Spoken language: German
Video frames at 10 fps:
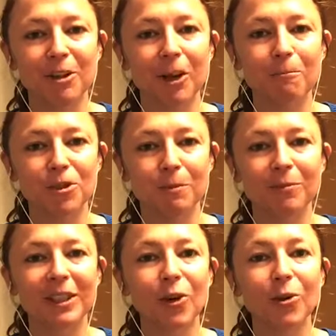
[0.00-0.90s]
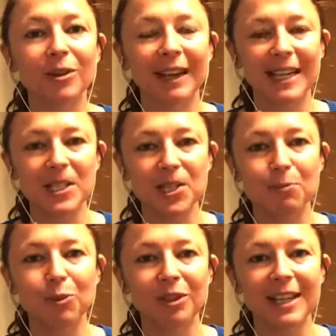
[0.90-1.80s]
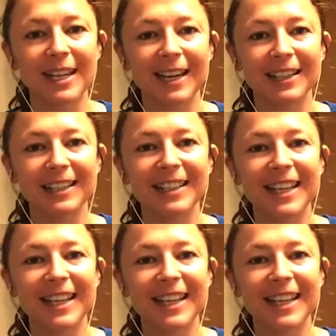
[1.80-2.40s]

gehabt zum Kongress Mutter Erde.